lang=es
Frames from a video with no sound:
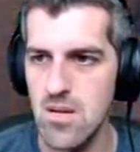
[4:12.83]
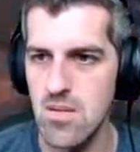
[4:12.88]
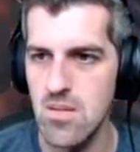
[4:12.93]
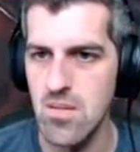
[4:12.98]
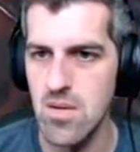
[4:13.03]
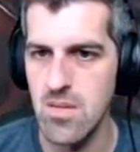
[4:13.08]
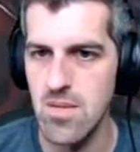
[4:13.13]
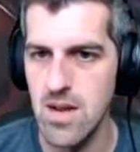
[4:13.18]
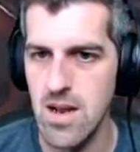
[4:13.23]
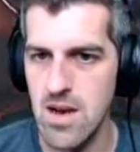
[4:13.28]

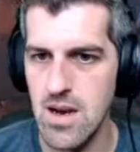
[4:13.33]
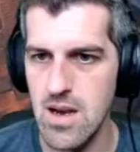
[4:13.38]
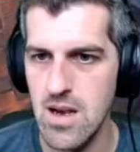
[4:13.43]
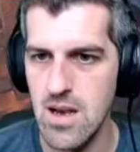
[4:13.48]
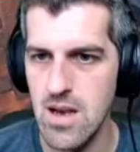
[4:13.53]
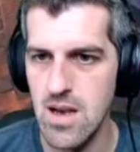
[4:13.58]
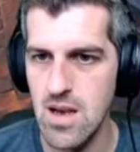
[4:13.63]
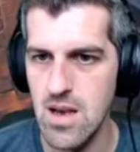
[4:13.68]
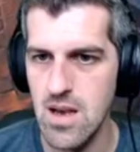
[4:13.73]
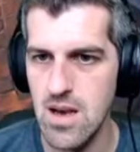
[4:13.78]
Pues mira,
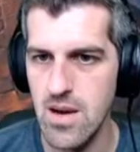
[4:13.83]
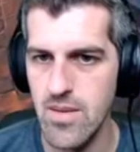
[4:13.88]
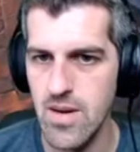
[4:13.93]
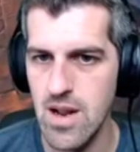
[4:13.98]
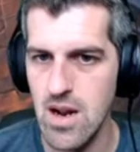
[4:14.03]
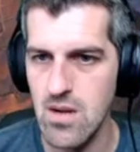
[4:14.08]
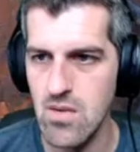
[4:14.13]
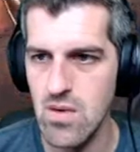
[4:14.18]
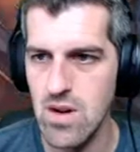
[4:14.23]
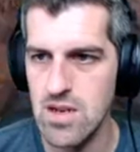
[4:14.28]
eh, ¿habría
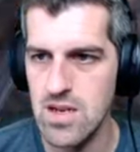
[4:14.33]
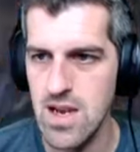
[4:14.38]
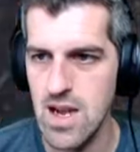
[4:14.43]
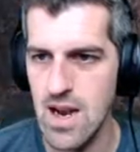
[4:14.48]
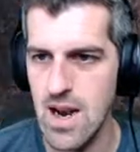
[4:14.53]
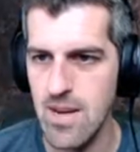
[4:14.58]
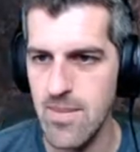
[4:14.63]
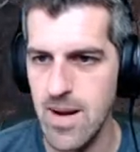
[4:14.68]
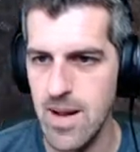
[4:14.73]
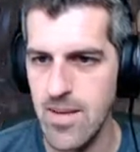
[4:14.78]
alguna
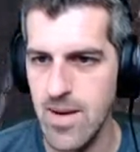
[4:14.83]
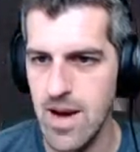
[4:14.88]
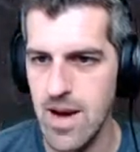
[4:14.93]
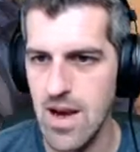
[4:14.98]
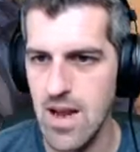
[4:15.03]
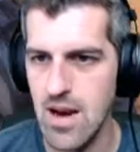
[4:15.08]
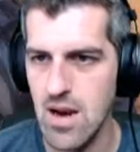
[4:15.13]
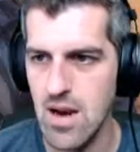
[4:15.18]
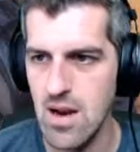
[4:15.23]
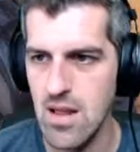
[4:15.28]
escalera para
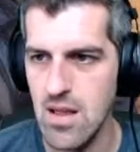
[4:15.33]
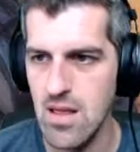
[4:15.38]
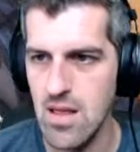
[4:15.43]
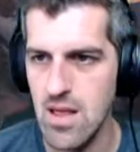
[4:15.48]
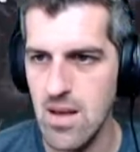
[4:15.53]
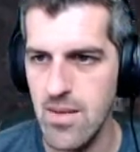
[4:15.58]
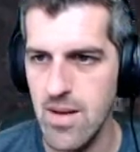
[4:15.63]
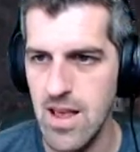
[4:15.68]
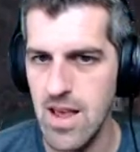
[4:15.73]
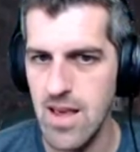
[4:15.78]
bajar?
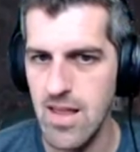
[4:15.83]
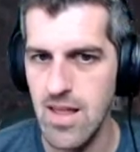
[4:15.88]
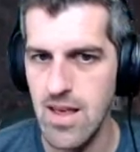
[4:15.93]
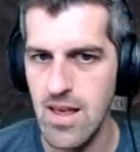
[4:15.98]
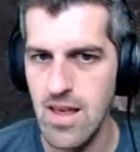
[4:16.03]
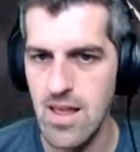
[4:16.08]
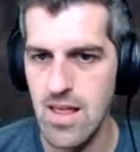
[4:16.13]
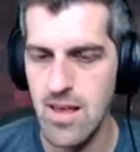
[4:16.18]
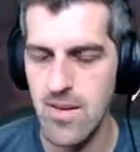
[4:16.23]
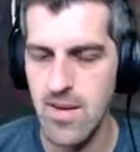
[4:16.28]
Debería de...
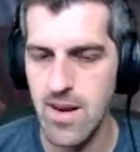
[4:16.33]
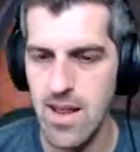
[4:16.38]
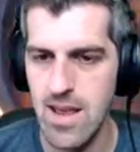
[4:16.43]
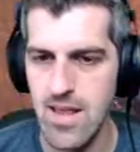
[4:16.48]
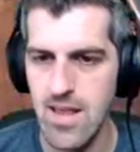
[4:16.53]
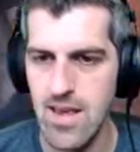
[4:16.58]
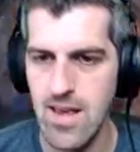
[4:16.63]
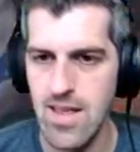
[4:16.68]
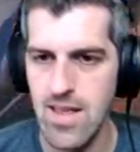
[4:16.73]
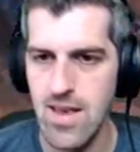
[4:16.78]
Debería
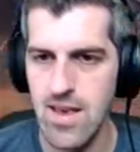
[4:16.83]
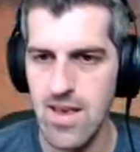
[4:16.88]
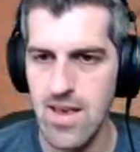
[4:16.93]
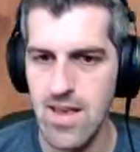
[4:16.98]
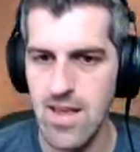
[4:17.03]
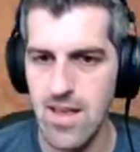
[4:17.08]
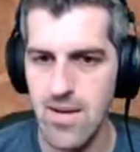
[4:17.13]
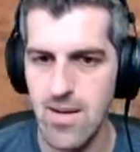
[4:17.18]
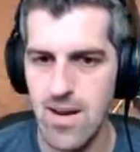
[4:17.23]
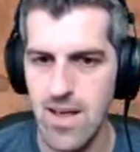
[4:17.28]
de,
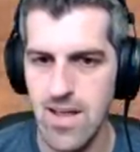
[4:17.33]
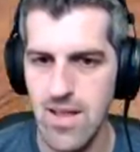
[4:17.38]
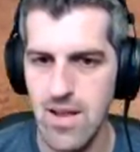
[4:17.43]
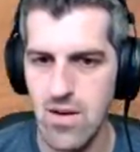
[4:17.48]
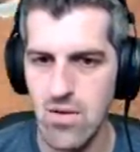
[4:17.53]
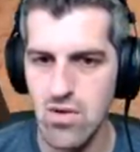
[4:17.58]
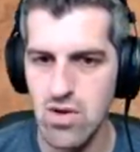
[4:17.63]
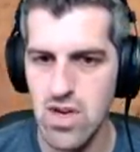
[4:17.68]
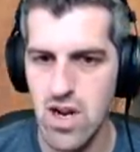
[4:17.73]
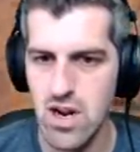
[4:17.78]
debería de
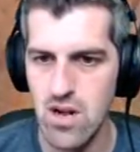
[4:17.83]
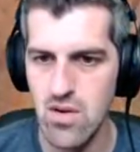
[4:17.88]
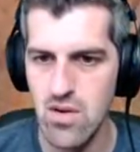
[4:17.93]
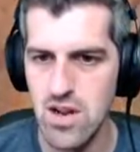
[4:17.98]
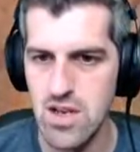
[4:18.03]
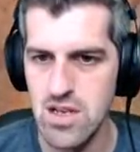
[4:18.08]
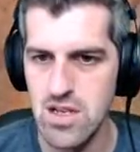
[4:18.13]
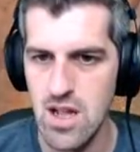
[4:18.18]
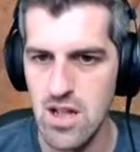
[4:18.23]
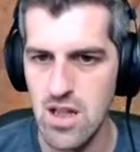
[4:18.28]
rushar con
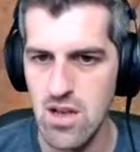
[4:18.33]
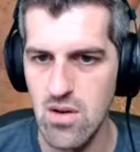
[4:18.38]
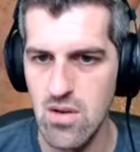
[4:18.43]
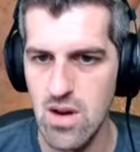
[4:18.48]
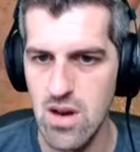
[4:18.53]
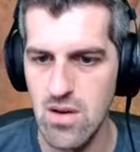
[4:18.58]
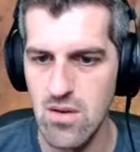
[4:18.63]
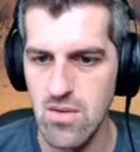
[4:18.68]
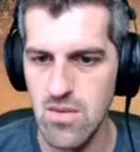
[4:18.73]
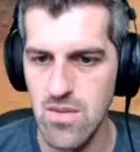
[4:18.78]
esta, tío, o
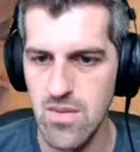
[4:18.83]
algo.